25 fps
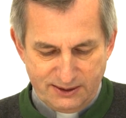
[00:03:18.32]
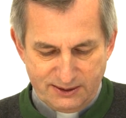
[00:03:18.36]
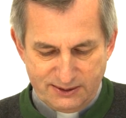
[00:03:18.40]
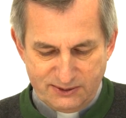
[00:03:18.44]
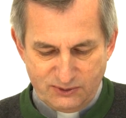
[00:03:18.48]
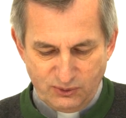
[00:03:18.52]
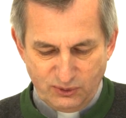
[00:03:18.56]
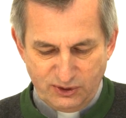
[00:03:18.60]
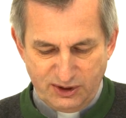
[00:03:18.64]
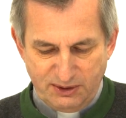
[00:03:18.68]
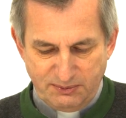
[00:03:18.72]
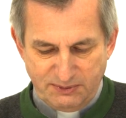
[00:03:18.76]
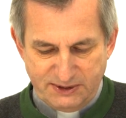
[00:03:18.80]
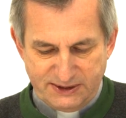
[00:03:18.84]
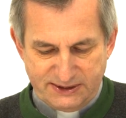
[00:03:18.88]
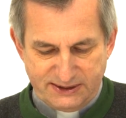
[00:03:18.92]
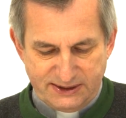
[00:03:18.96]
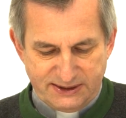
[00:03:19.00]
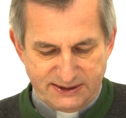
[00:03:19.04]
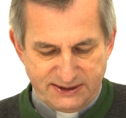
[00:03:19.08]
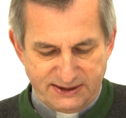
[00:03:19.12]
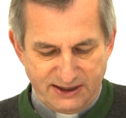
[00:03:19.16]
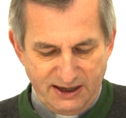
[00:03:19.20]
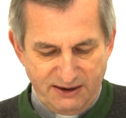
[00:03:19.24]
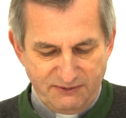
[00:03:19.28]
Zudem ist
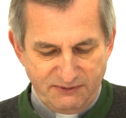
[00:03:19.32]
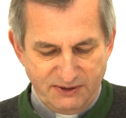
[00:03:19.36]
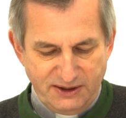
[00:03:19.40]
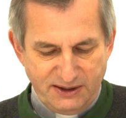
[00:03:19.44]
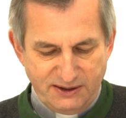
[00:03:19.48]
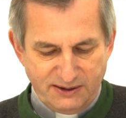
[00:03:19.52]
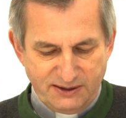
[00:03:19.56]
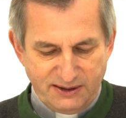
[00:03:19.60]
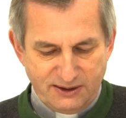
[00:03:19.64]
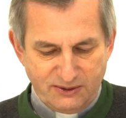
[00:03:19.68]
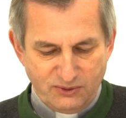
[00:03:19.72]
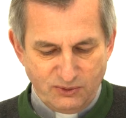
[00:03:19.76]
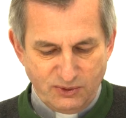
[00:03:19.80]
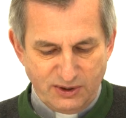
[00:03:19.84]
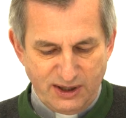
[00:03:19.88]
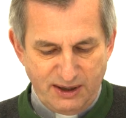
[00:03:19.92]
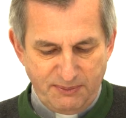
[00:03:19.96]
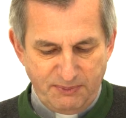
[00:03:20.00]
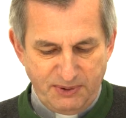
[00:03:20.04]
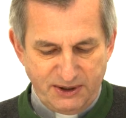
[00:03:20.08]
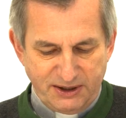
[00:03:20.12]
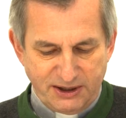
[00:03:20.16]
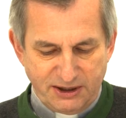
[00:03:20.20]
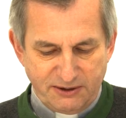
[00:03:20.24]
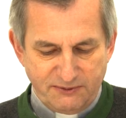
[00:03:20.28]
es sehr wichtig,
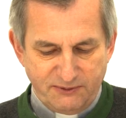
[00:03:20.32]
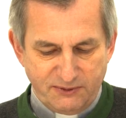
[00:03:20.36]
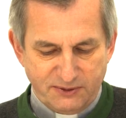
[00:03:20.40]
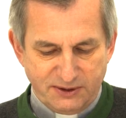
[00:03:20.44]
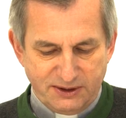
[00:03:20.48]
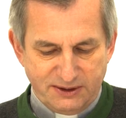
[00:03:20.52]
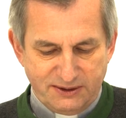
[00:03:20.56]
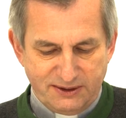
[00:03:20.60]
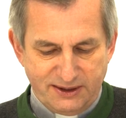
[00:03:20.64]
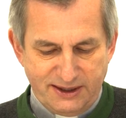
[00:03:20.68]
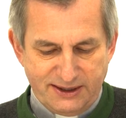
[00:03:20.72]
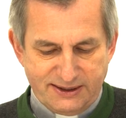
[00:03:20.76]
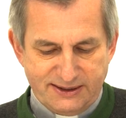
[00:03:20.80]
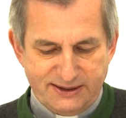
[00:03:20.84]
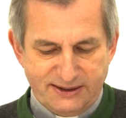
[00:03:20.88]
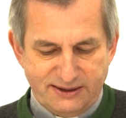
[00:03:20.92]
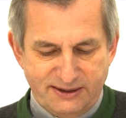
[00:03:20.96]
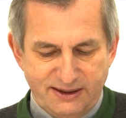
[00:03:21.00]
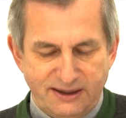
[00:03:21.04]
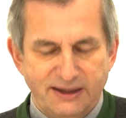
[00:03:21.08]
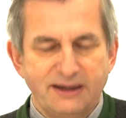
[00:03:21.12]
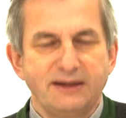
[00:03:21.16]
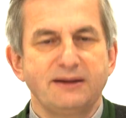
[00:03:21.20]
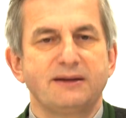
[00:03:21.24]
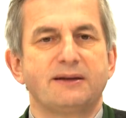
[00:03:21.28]
unabhängig von Interessen
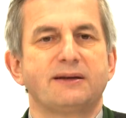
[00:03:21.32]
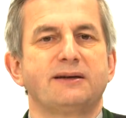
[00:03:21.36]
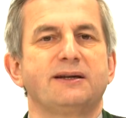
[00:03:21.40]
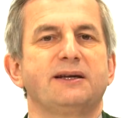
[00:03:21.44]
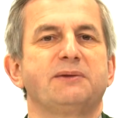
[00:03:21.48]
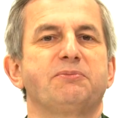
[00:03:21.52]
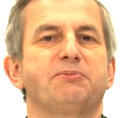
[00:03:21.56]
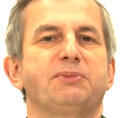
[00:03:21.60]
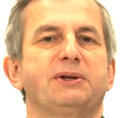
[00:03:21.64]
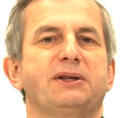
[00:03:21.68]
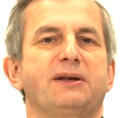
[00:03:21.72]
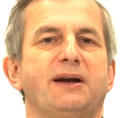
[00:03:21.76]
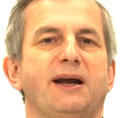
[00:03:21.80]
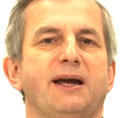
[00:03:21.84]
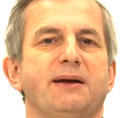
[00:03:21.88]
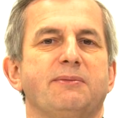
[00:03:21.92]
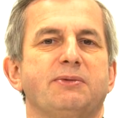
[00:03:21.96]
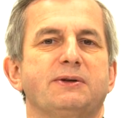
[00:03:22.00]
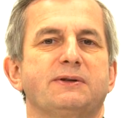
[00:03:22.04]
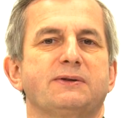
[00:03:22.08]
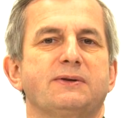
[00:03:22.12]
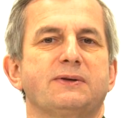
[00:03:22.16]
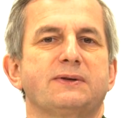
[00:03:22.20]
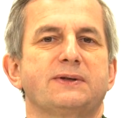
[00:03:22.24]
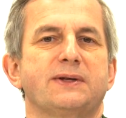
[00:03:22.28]
der
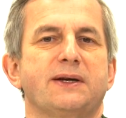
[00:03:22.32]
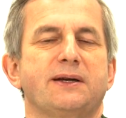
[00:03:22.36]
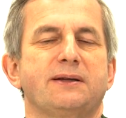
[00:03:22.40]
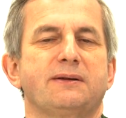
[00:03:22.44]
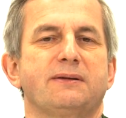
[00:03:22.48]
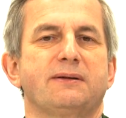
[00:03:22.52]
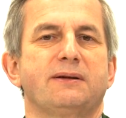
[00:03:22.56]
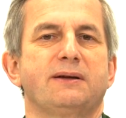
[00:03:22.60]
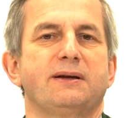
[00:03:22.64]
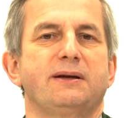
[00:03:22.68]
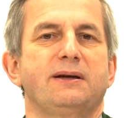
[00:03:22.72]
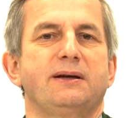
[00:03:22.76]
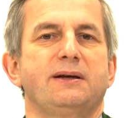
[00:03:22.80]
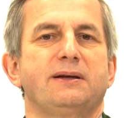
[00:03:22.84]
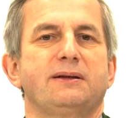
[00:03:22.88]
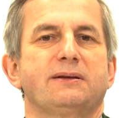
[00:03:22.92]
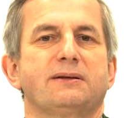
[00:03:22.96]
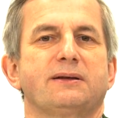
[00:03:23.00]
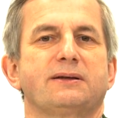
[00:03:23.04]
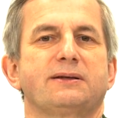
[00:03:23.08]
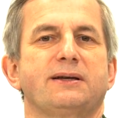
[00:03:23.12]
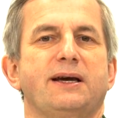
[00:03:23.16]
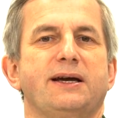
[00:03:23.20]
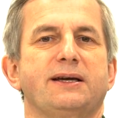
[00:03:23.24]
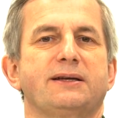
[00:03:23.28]
Internetbetreiber zu sein.
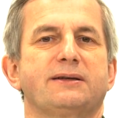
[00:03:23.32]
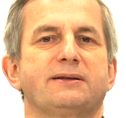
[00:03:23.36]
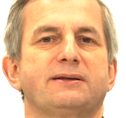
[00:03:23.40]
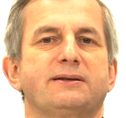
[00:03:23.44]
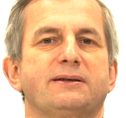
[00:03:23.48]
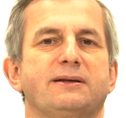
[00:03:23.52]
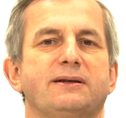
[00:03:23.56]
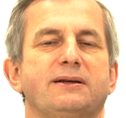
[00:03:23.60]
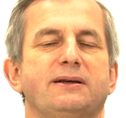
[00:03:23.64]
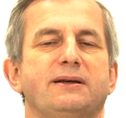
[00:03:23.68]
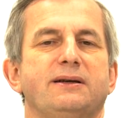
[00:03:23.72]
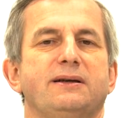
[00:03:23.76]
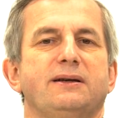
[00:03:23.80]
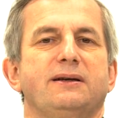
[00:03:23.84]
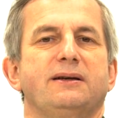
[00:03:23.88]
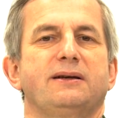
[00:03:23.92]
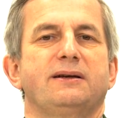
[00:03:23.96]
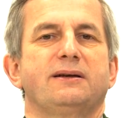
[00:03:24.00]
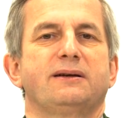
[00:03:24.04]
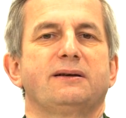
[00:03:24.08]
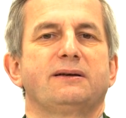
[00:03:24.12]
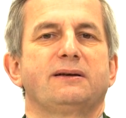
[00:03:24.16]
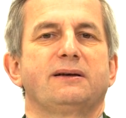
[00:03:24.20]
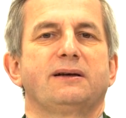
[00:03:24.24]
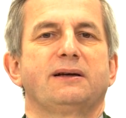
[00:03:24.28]
Das heißt,
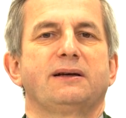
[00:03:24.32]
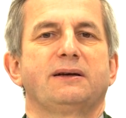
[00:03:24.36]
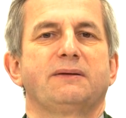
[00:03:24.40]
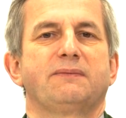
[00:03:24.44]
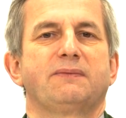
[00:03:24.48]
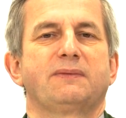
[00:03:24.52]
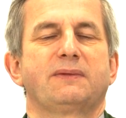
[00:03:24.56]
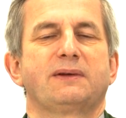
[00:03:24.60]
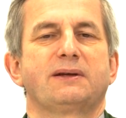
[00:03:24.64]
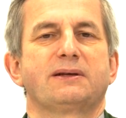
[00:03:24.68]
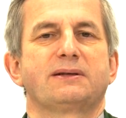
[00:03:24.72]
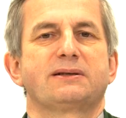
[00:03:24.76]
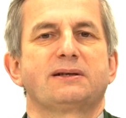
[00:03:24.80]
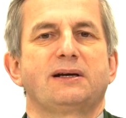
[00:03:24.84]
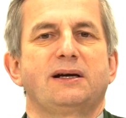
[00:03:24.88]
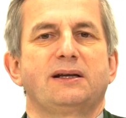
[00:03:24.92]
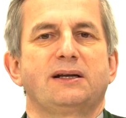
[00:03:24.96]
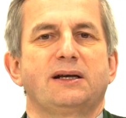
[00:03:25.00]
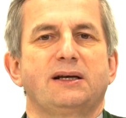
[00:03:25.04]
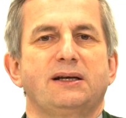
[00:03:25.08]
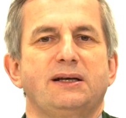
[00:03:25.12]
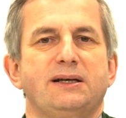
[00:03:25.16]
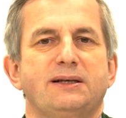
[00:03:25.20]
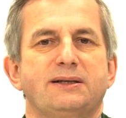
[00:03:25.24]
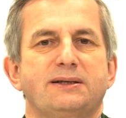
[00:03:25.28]
ähm, es kann
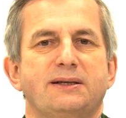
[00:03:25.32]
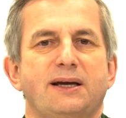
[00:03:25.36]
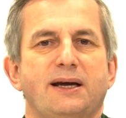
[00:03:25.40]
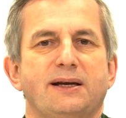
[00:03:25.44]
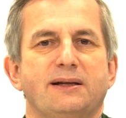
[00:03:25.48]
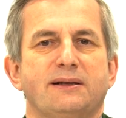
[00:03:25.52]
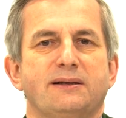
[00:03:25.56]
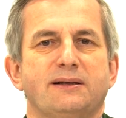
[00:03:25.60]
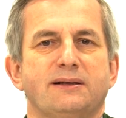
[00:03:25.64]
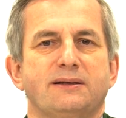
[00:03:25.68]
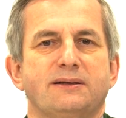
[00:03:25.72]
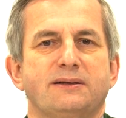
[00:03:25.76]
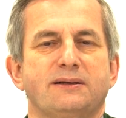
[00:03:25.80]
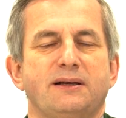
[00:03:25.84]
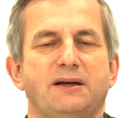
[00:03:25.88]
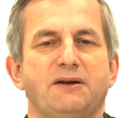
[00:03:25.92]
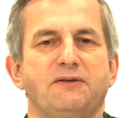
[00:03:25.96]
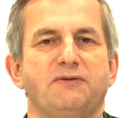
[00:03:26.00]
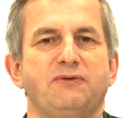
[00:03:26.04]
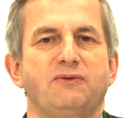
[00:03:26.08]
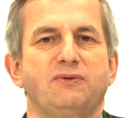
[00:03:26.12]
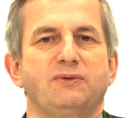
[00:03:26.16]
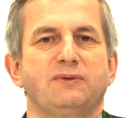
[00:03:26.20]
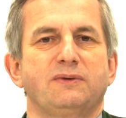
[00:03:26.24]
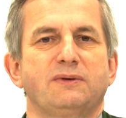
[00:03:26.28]
ja nicht sein, dass
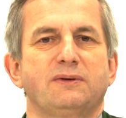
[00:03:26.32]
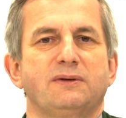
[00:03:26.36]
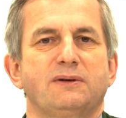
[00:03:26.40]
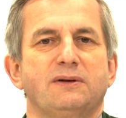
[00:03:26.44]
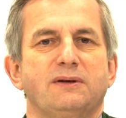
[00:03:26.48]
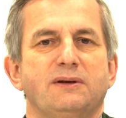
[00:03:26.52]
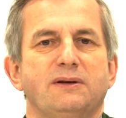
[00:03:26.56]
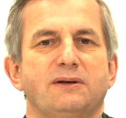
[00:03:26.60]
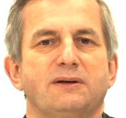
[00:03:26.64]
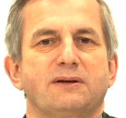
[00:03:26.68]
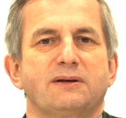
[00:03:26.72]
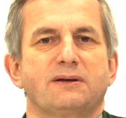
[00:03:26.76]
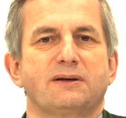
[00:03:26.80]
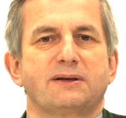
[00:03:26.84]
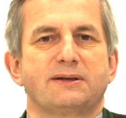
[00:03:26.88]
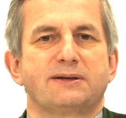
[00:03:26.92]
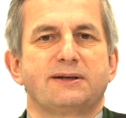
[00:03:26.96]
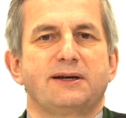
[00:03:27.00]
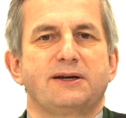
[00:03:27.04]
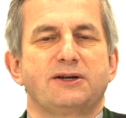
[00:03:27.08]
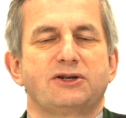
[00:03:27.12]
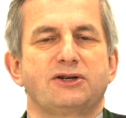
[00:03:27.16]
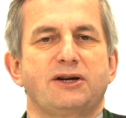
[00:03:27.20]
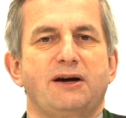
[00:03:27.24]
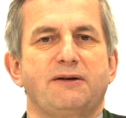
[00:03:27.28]

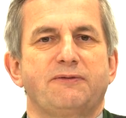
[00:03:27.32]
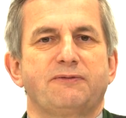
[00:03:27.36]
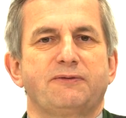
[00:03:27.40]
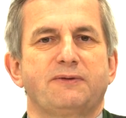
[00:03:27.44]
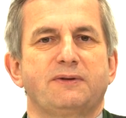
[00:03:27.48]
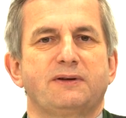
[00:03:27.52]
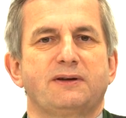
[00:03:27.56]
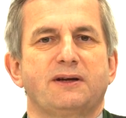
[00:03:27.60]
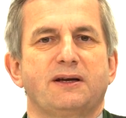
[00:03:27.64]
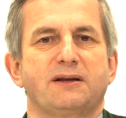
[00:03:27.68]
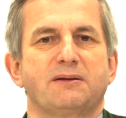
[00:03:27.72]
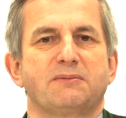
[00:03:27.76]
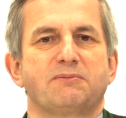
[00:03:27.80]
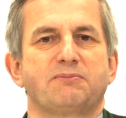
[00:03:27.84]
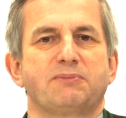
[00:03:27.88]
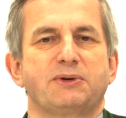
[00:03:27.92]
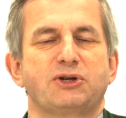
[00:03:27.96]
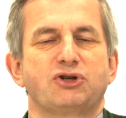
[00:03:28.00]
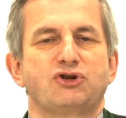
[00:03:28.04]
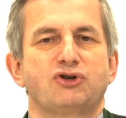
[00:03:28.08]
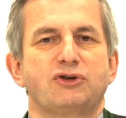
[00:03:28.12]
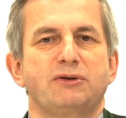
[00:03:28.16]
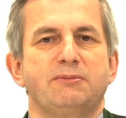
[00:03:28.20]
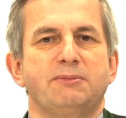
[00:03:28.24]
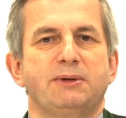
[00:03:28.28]
Telefongesellschaften dann
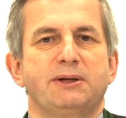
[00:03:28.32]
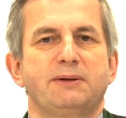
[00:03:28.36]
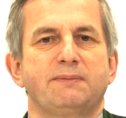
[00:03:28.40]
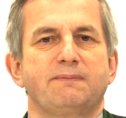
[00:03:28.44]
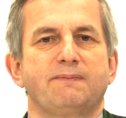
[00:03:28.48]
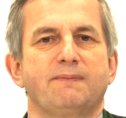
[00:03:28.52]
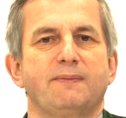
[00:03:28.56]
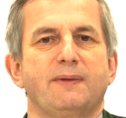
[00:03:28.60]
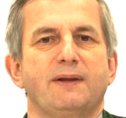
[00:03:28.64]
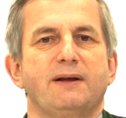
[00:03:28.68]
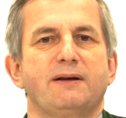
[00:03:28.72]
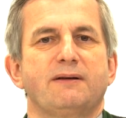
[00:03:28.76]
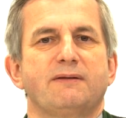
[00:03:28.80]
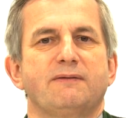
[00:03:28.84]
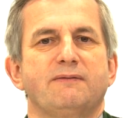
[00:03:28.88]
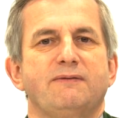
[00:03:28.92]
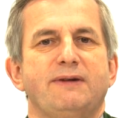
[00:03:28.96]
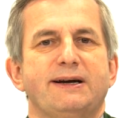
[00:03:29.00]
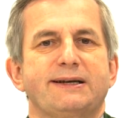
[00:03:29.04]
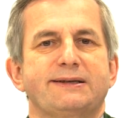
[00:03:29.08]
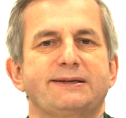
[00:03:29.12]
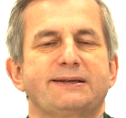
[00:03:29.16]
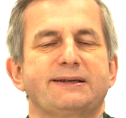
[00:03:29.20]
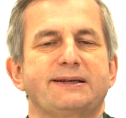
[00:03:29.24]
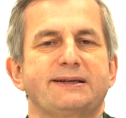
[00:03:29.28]
bestimmen,
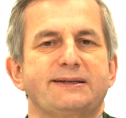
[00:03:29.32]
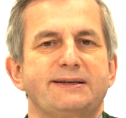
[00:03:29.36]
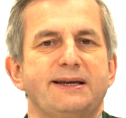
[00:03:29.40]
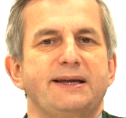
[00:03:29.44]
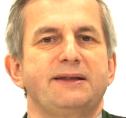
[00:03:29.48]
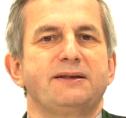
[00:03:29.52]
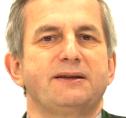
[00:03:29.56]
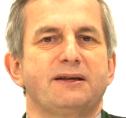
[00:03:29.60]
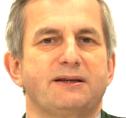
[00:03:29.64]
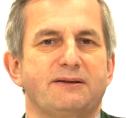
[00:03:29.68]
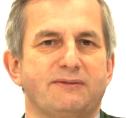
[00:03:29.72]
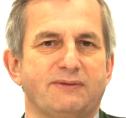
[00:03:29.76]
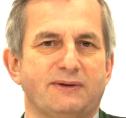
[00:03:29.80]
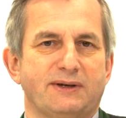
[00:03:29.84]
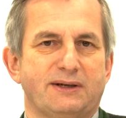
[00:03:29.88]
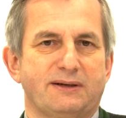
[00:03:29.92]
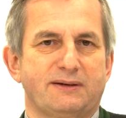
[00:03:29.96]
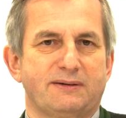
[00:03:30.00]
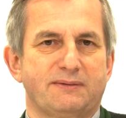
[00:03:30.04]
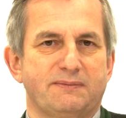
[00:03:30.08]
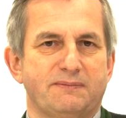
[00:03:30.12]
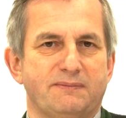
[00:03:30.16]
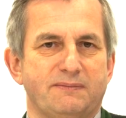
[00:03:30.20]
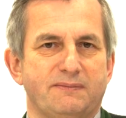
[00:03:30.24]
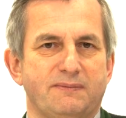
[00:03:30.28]
was gesendet
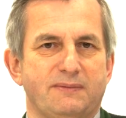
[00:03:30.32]
wird.